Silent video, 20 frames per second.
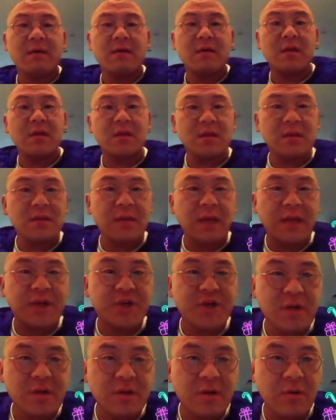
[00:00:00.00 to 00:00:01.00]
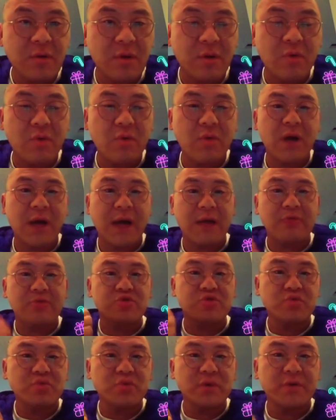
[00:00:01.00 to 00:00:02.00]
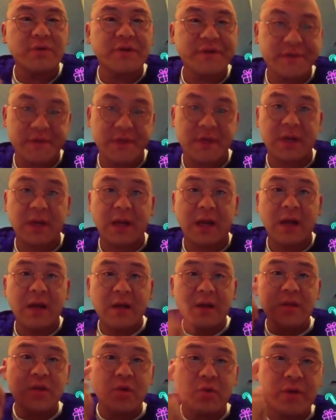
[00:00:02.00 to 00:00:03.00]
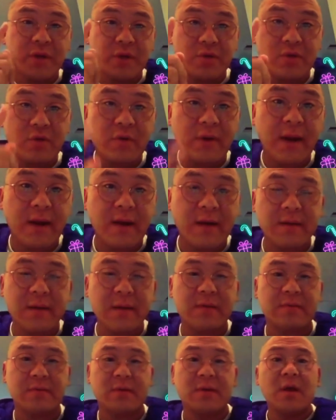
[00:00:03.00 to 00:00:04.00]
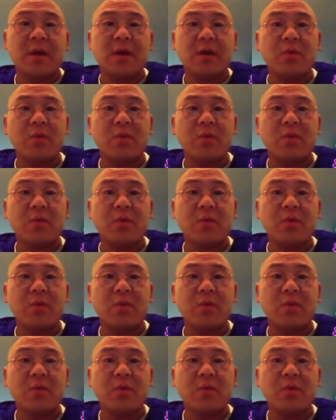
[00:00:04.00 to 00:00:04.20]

已经在深圳罗湖还有苏州试行了，就是区块链技术。